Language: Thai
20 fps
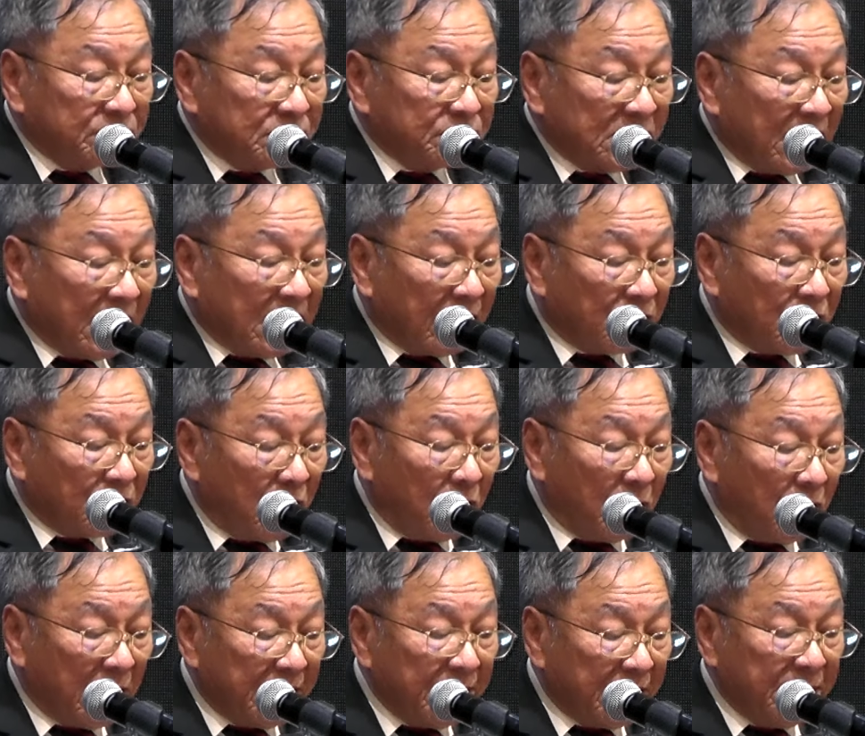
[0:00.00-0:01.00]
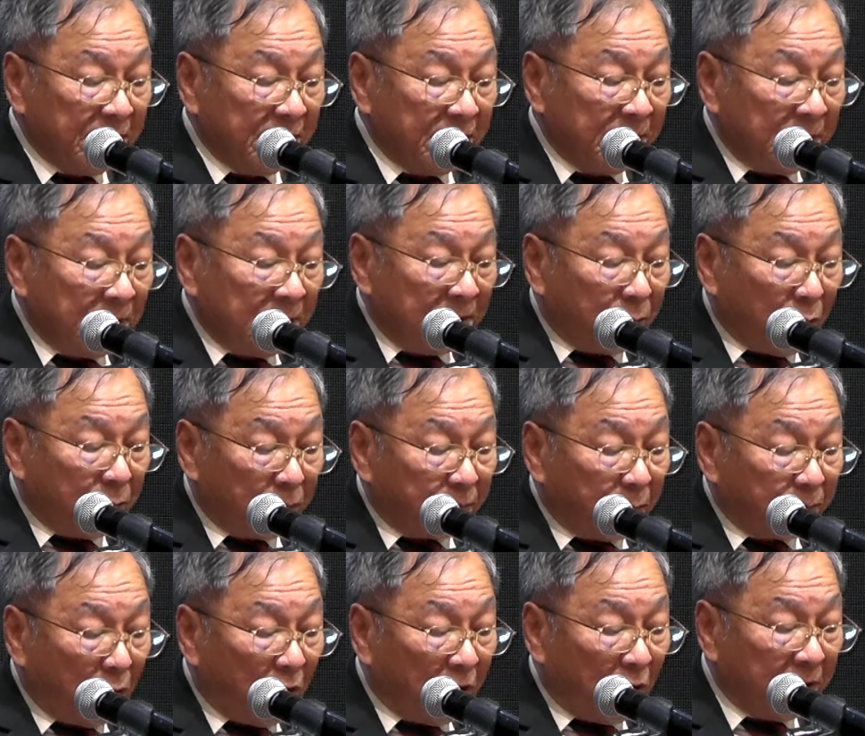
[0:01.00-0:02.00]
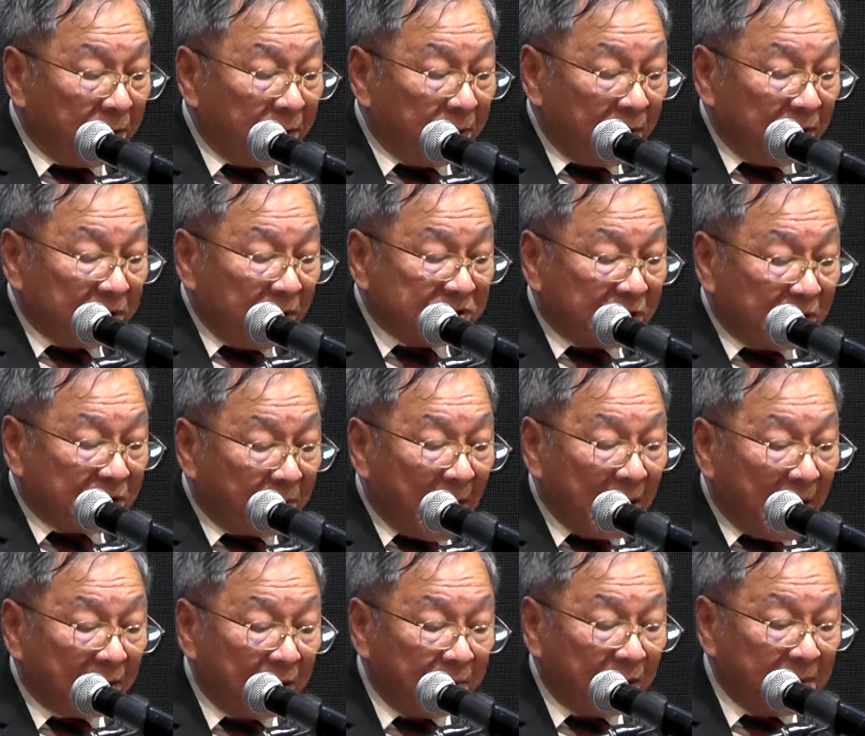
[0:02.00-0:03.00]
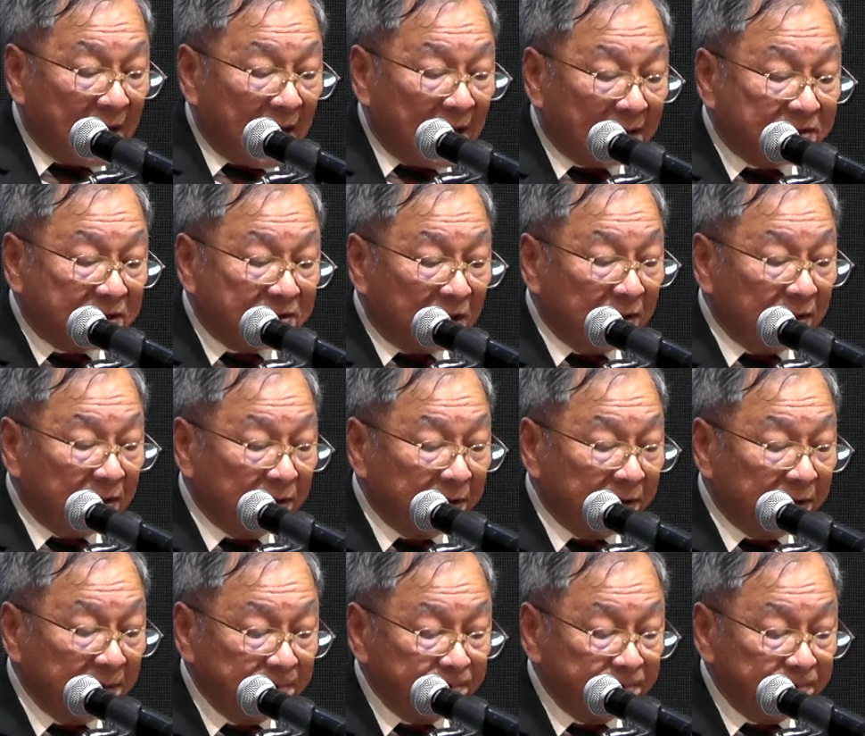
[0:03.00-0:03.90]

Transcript: และก็ให้ปลดปล่อยอิสรภาพแก่บรรดาเฉลย